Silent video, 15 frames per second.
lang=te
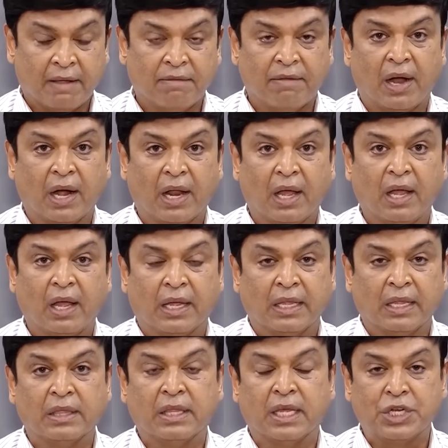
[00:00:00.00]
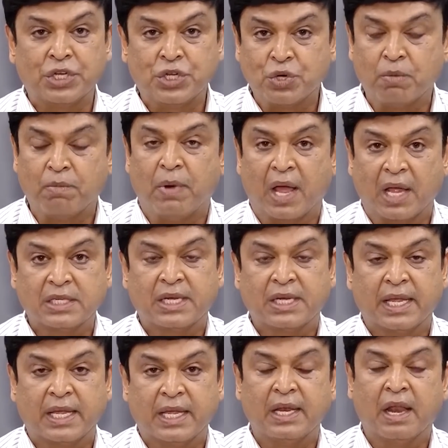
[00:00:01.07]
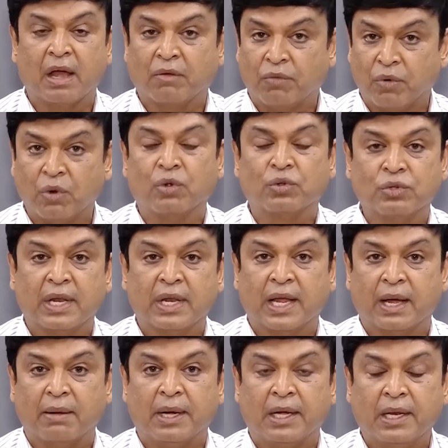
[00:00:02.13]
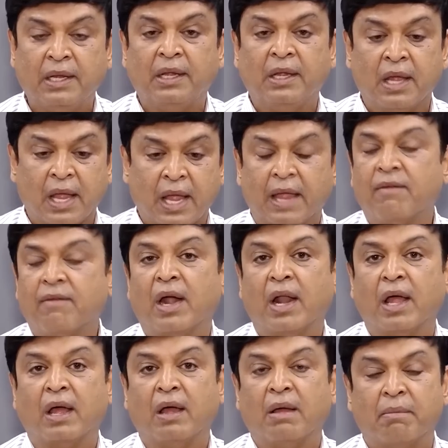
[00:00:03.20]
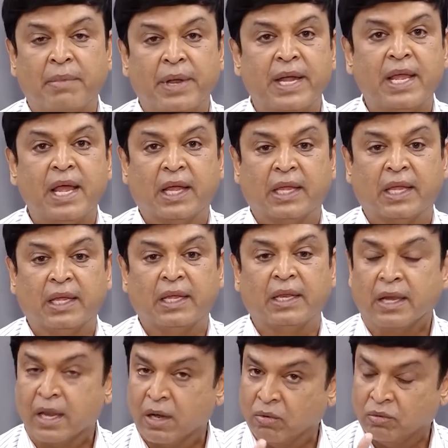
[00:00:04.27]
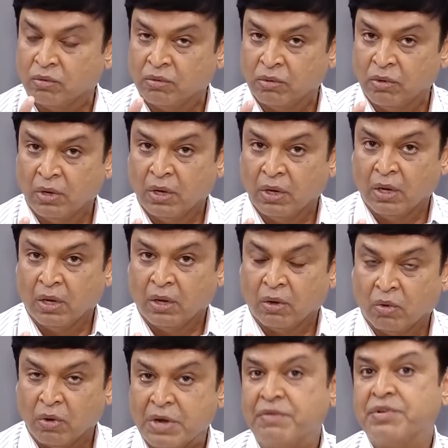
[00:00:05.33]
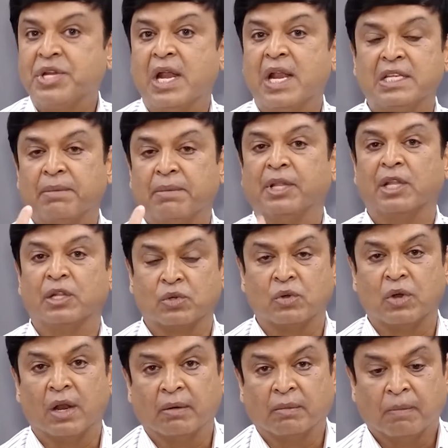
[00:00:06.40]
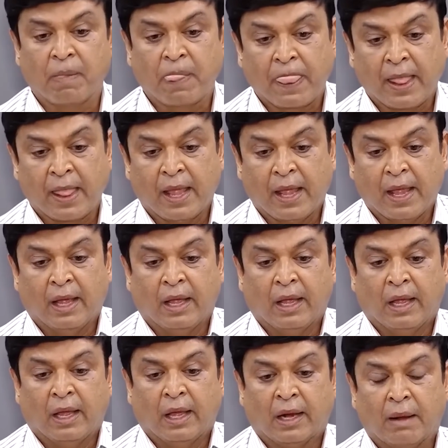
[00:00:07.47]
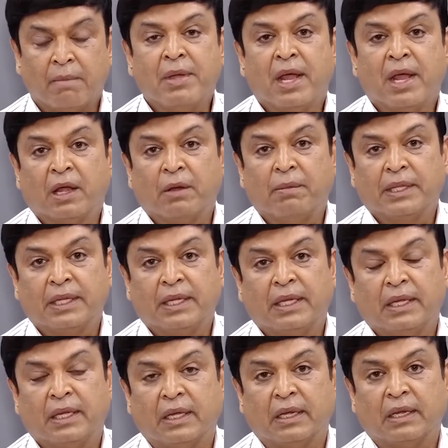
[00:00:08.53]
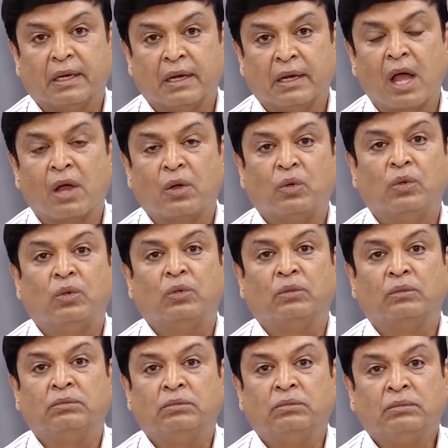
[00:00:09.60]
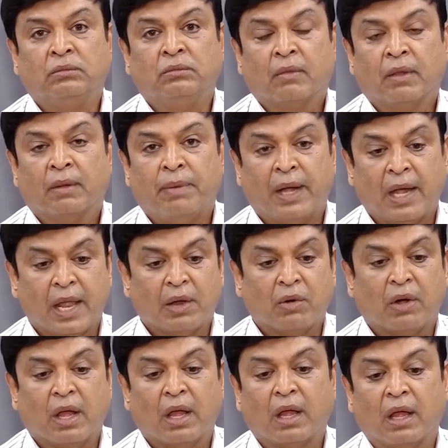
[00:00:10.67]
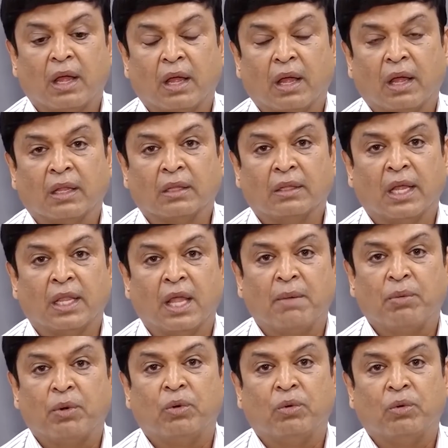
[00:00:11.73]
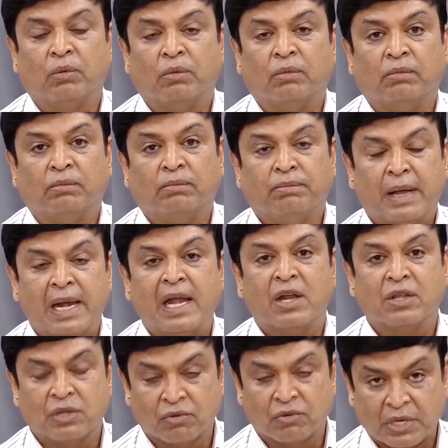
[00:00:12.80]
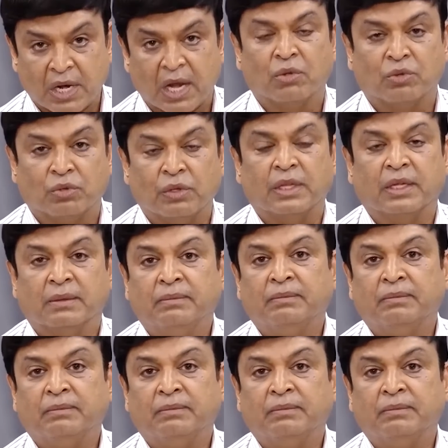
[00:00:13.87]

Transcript: ఇవాళ ఇంత ఇష్యూ బ్లాస్ట్ అయ్యి నాకు ఫోన్లు వస్తున్నాయి కాబట్టి ఇవాళ మీడియాకి నేను కొన్ని విషయాలు నేను చెప్పదలుచుకున్నాను రమ్య రఘుపతి నాకు పెళ్ళై కూడా దాదాపు పన్నెండు సంవత్సరాలు అవుతుంది